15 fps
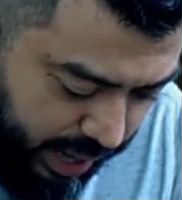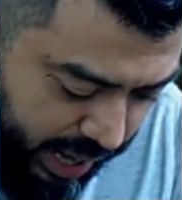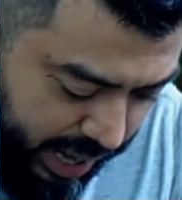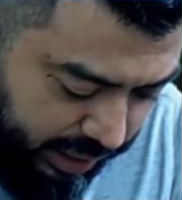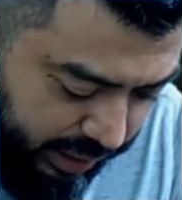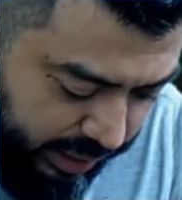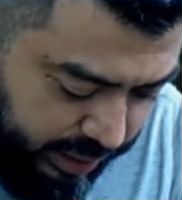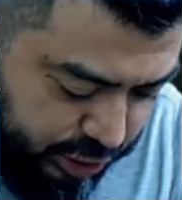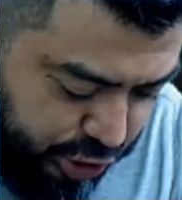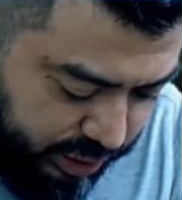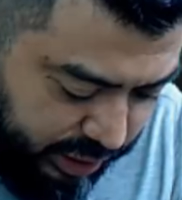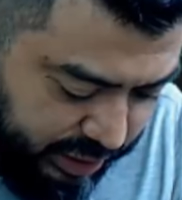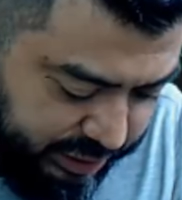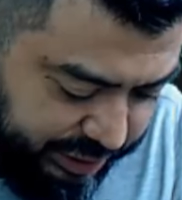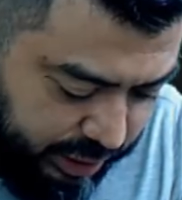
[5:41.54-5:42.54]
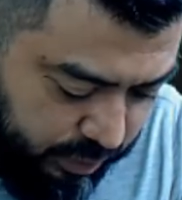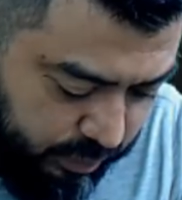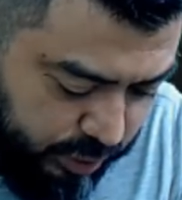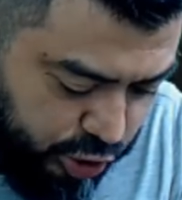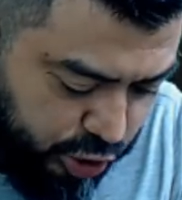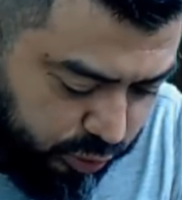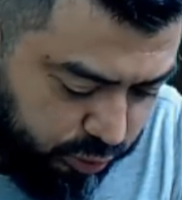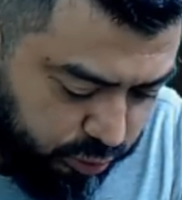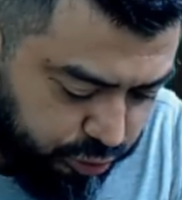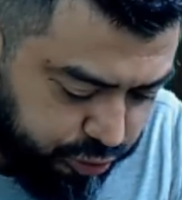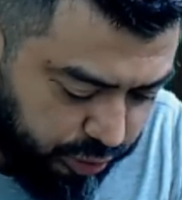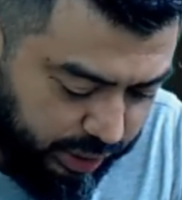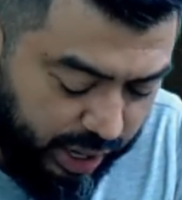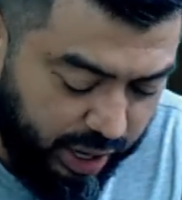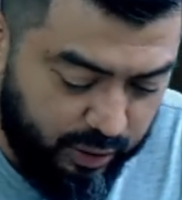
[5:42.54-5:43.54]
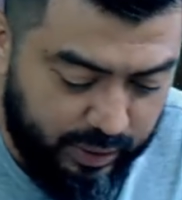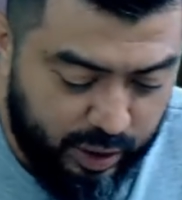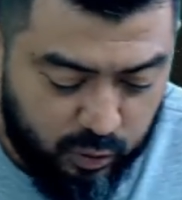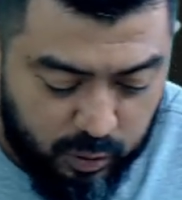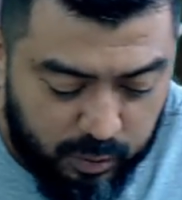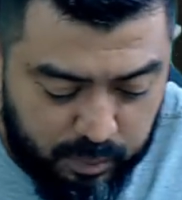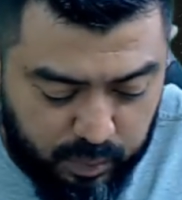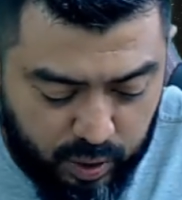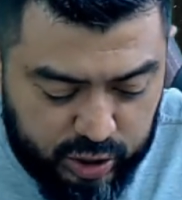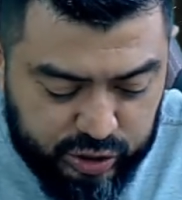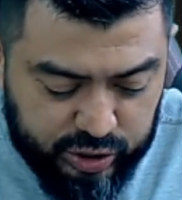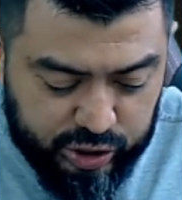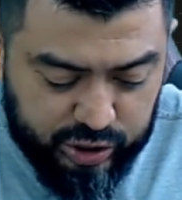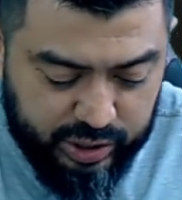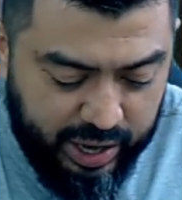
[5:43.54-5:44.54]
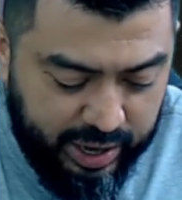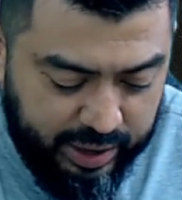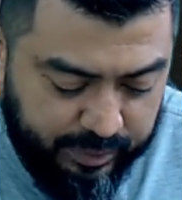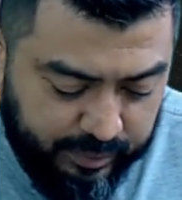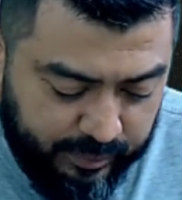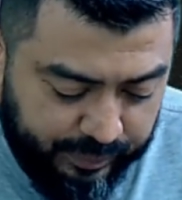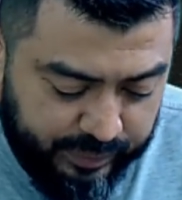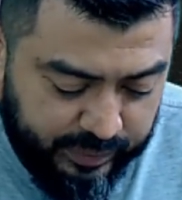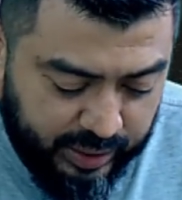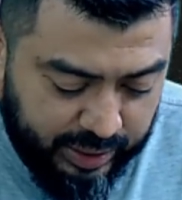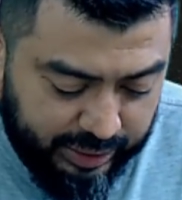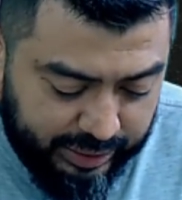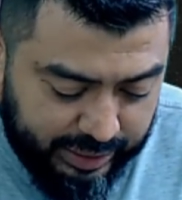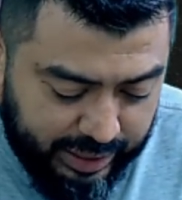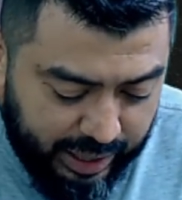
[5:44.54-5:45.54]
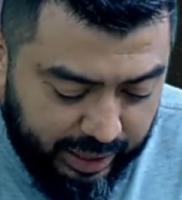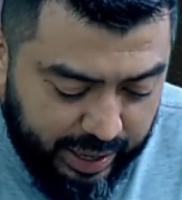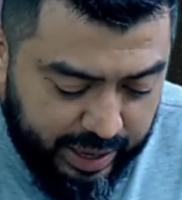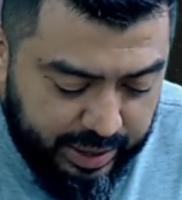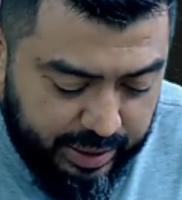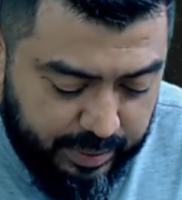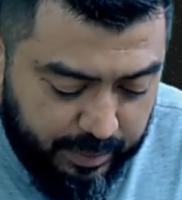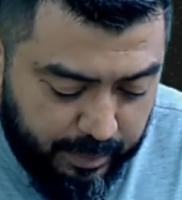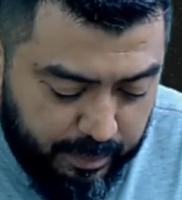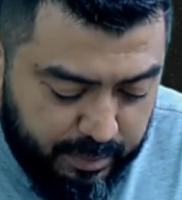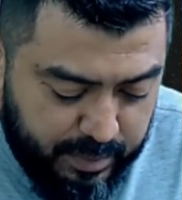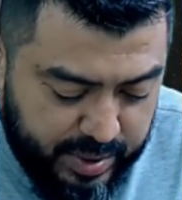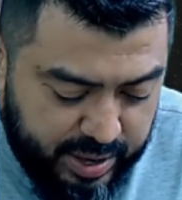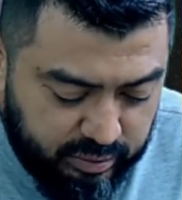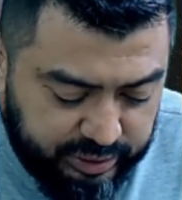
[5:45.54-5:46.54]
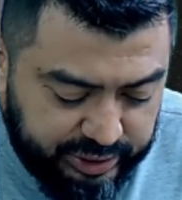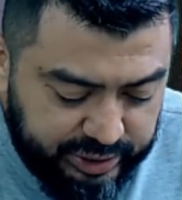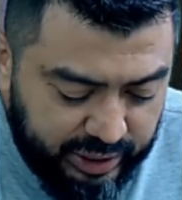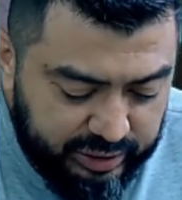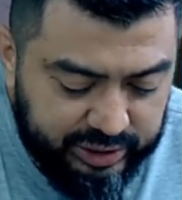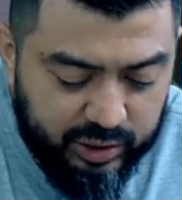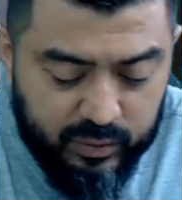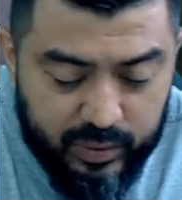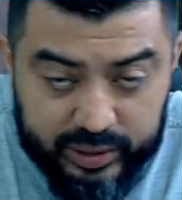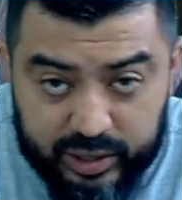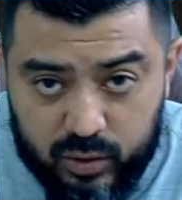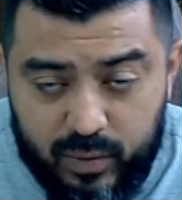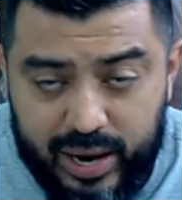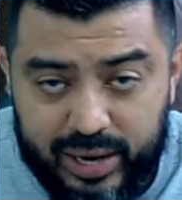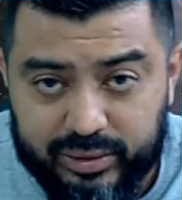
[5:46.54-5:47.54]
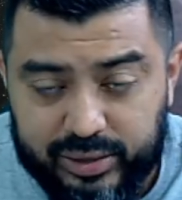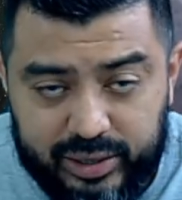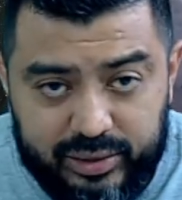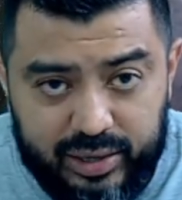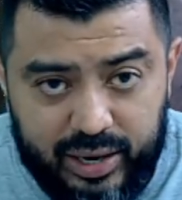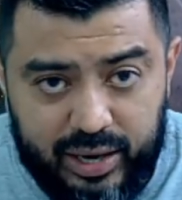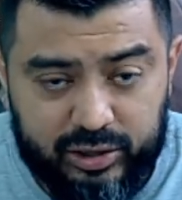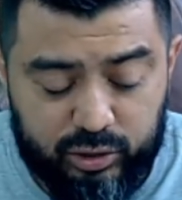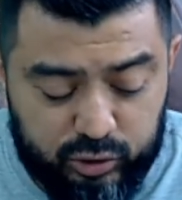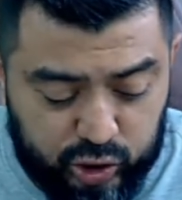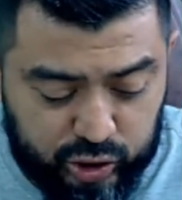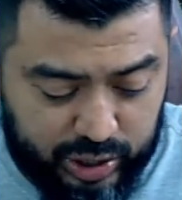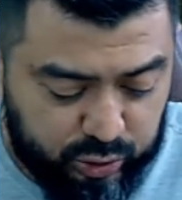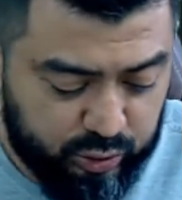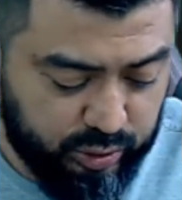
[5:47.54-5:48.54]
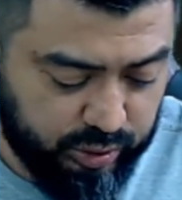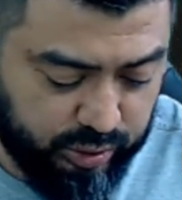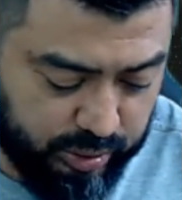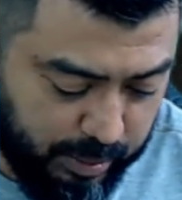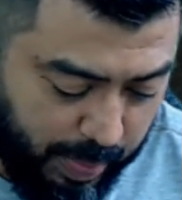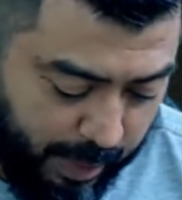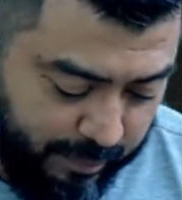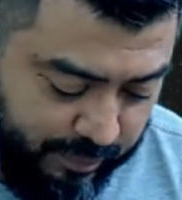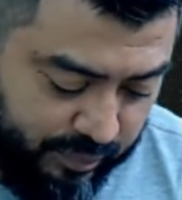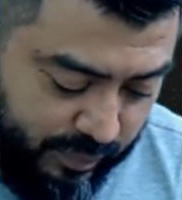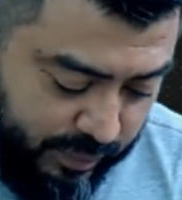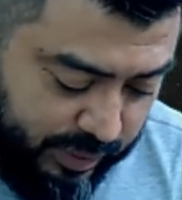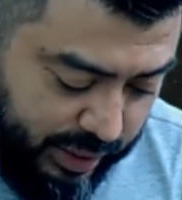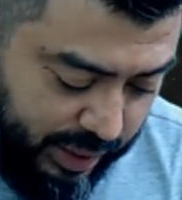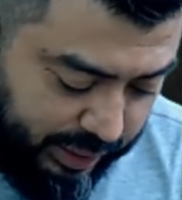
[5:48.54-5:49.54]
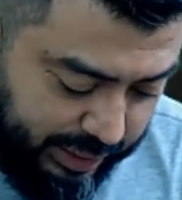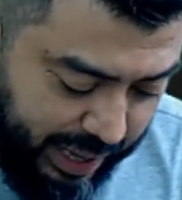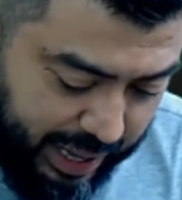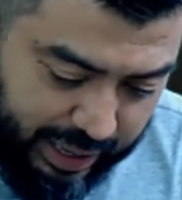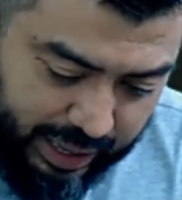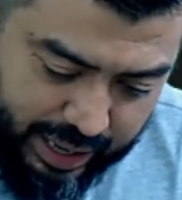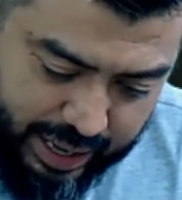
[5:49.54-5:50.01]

a legislação institucional é composta de quem? Da lei 1154 que trata do estatuto. Da